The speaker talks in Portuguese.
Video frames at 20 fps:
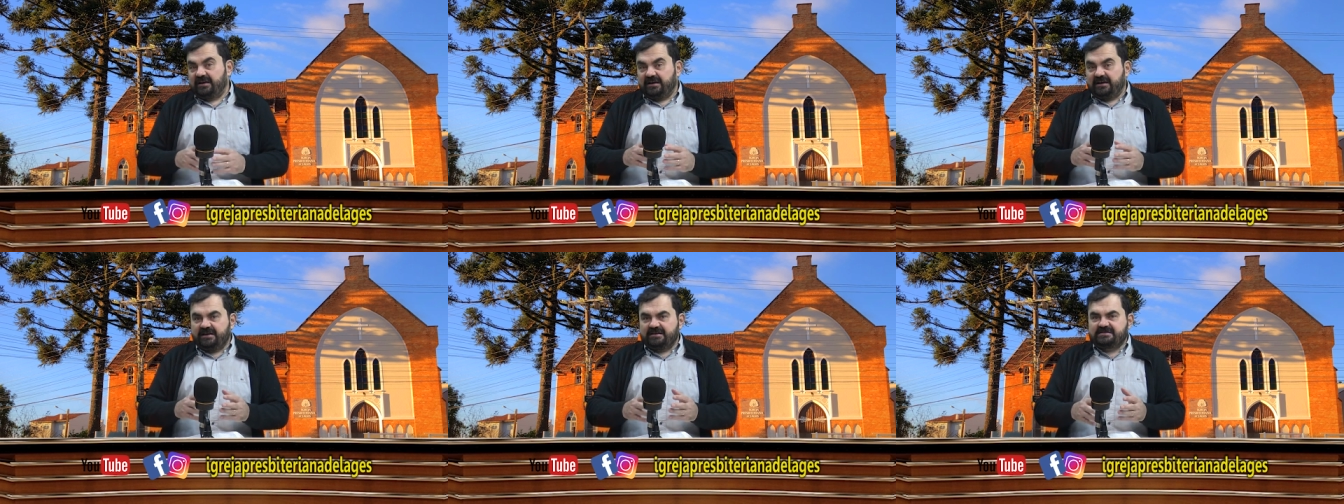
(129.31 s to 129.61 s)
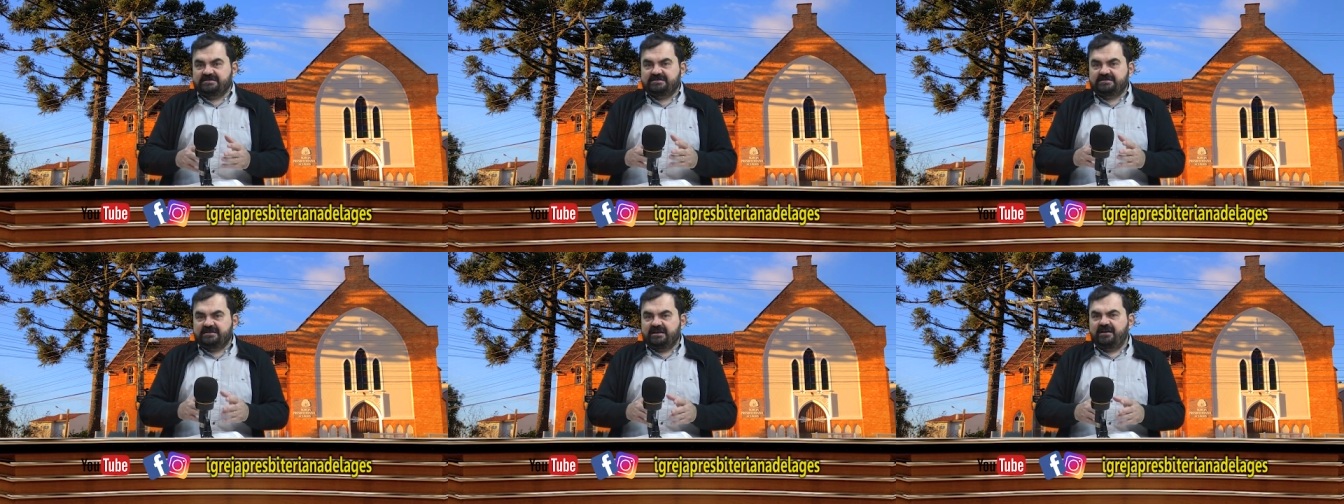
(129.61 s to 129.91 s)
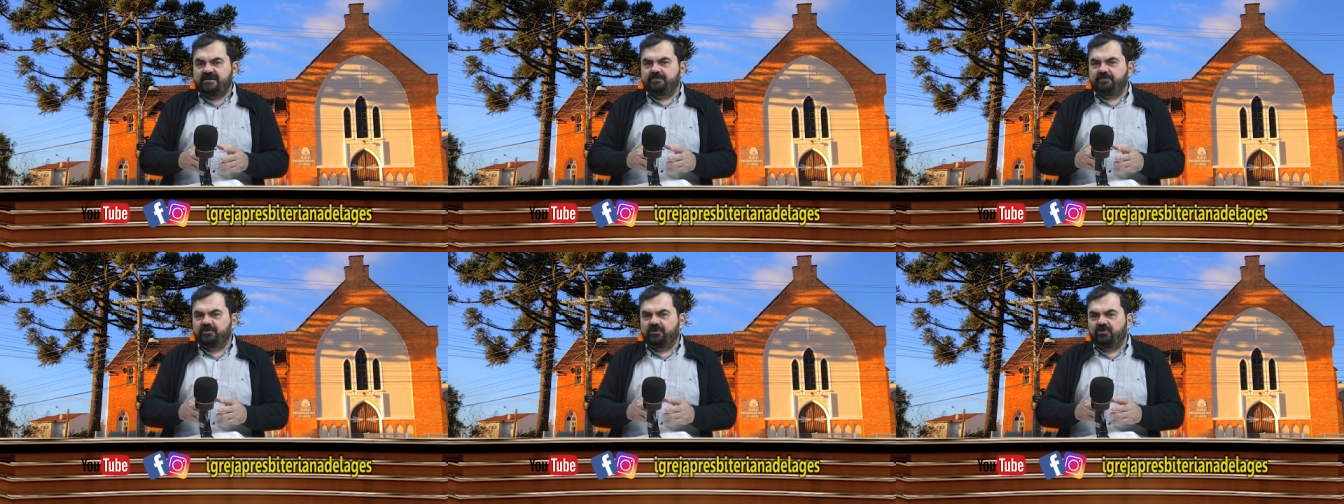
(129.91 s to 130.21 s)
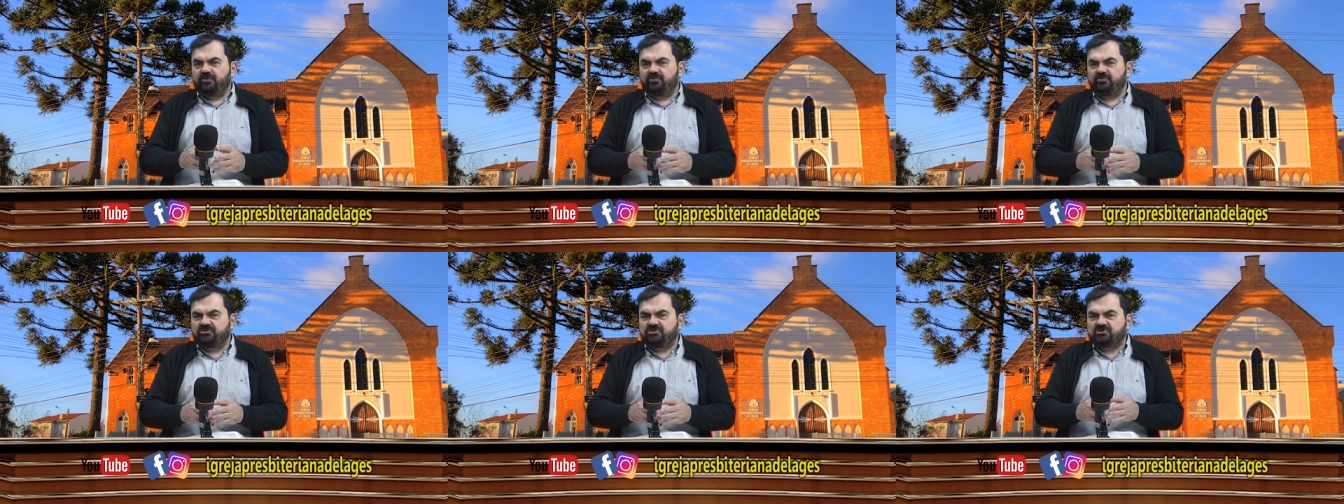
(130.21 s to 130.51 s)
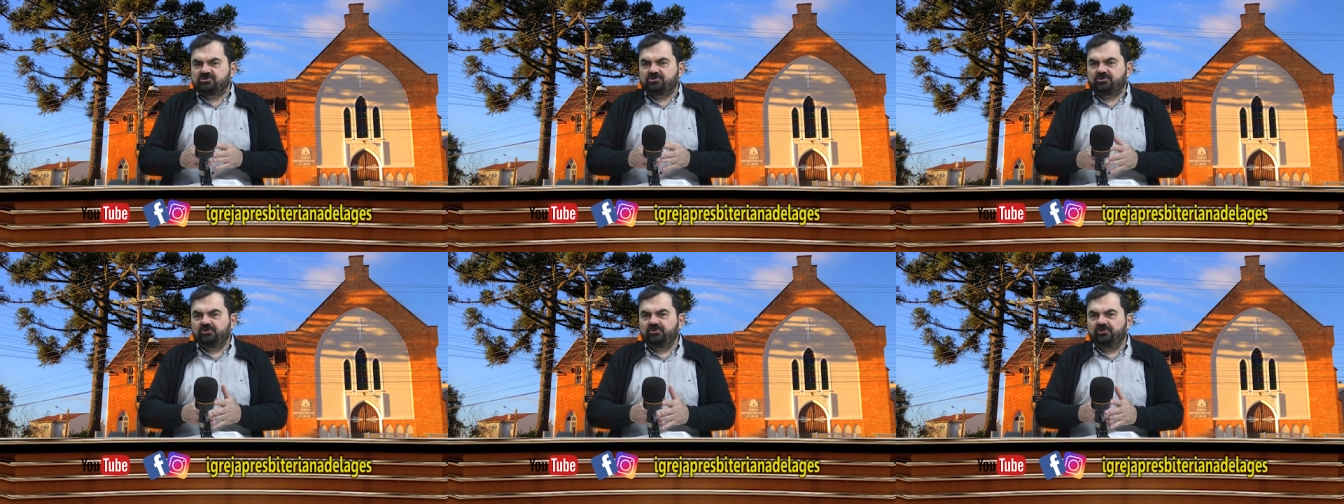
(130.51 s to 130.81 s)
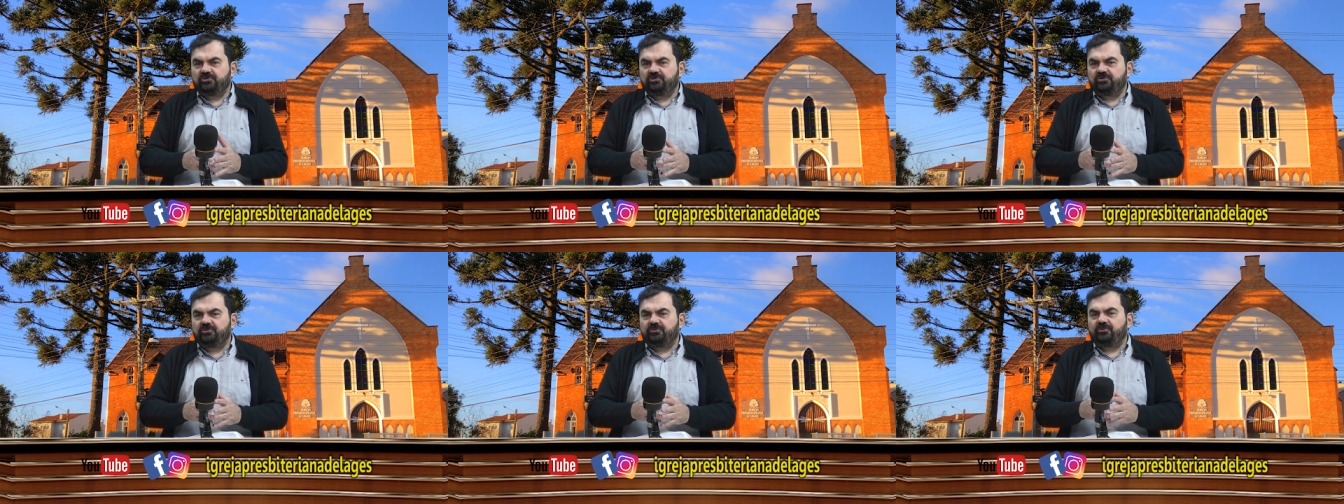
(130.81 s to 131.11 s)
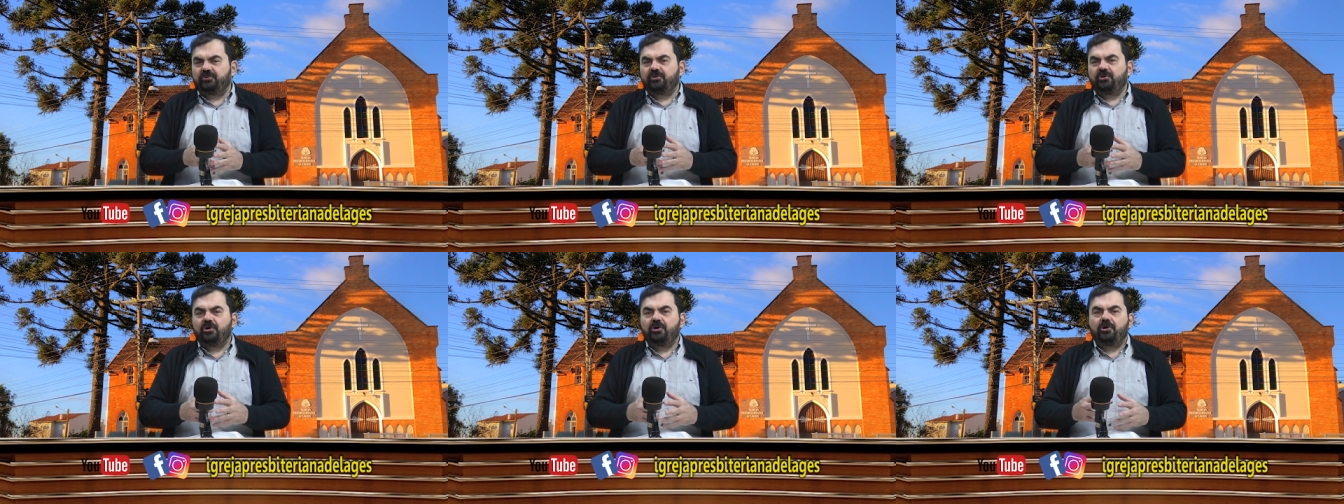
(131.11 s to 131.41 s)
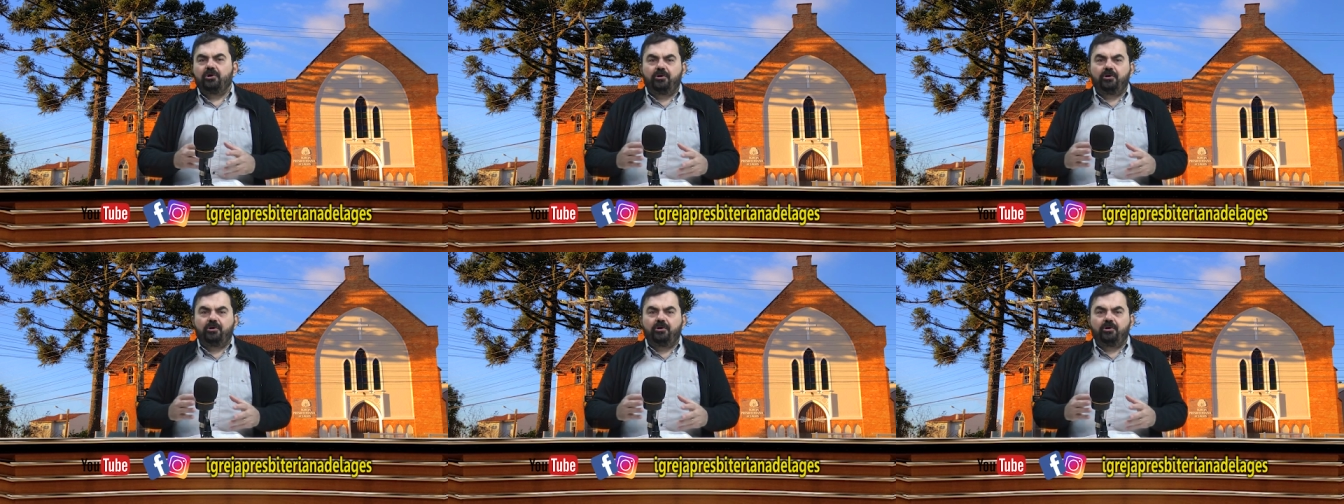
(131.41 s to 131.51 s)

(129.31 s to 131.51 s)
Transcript: É sempre um estudo